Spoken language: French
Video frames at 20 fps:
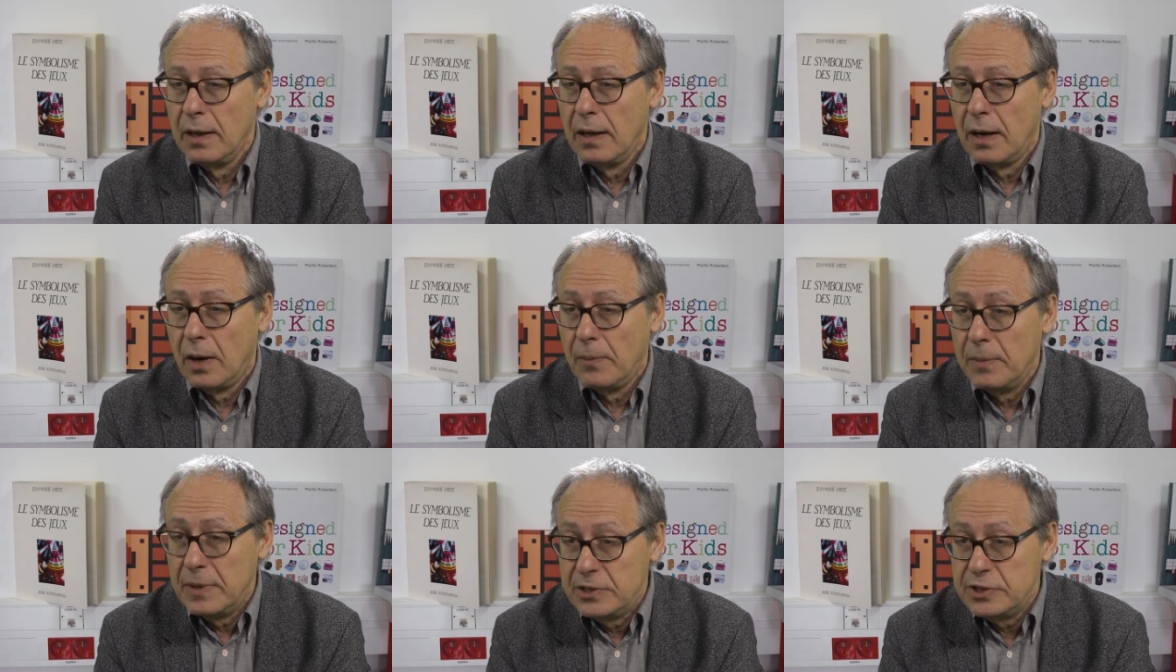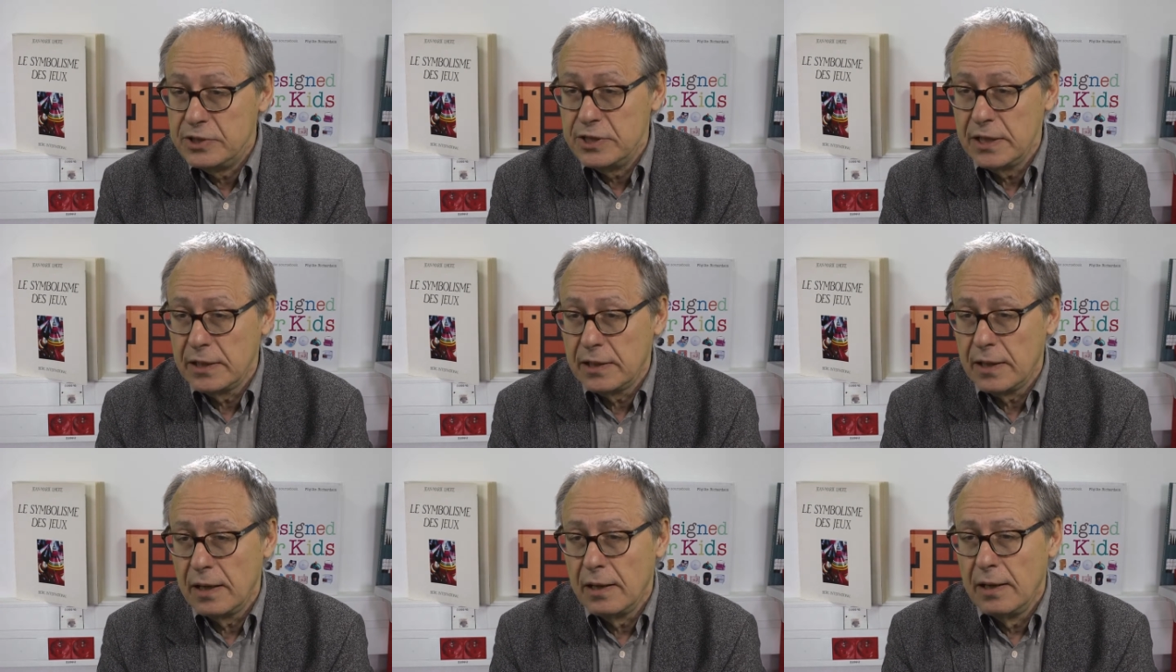en
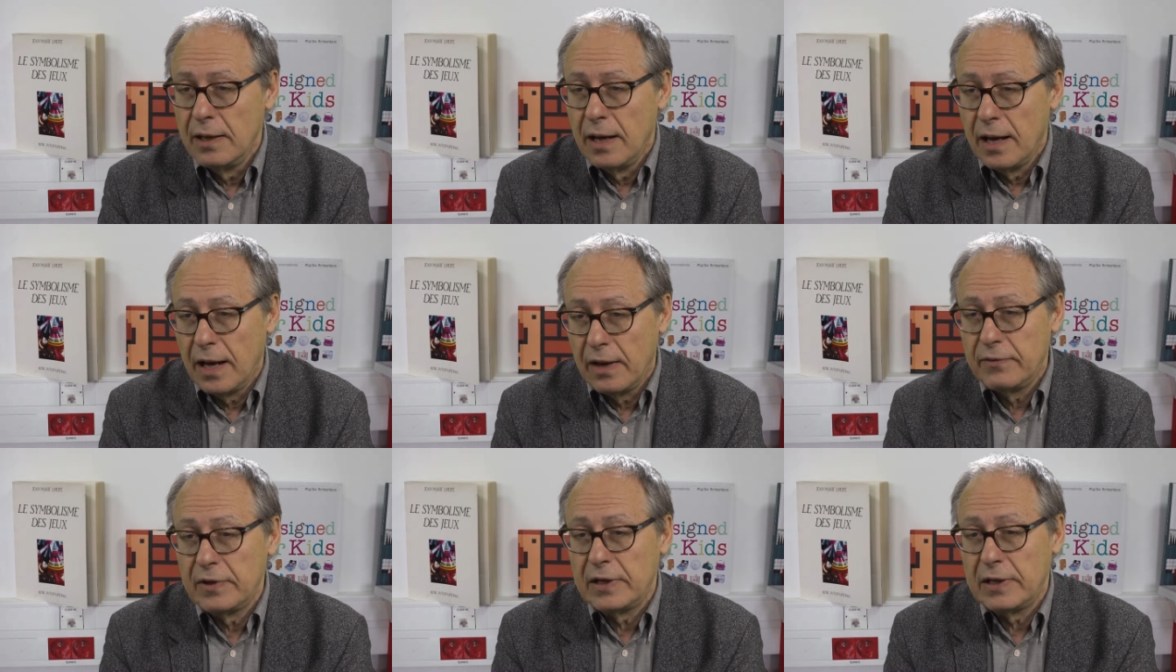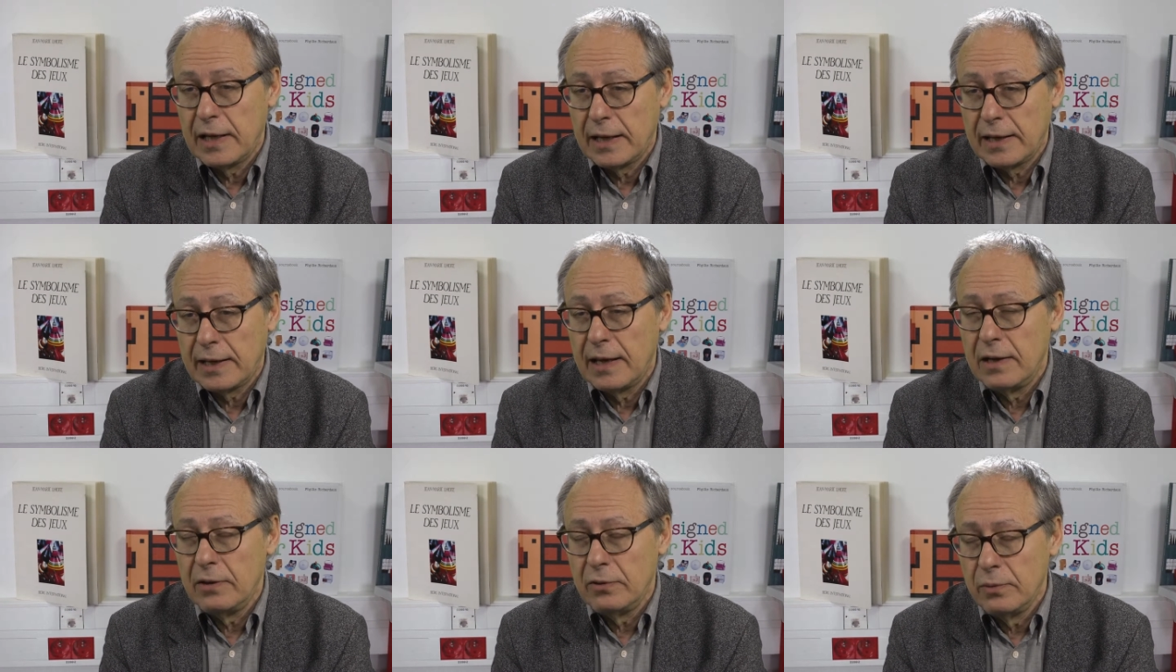Belgique avec
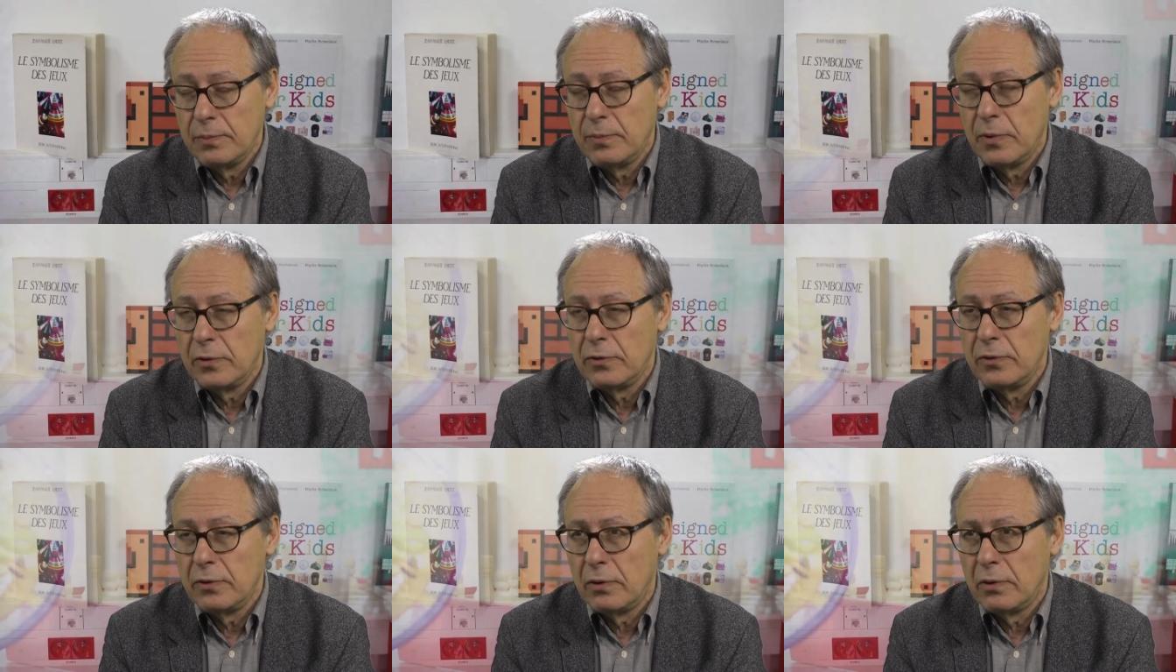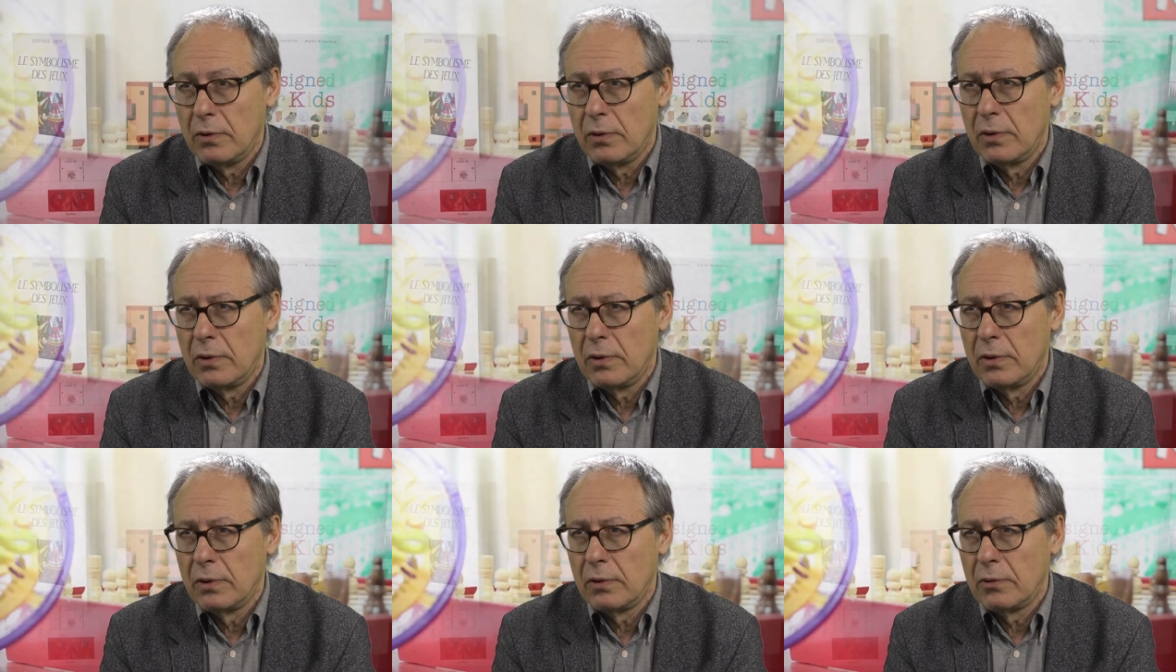laquelle nous pourrions euh,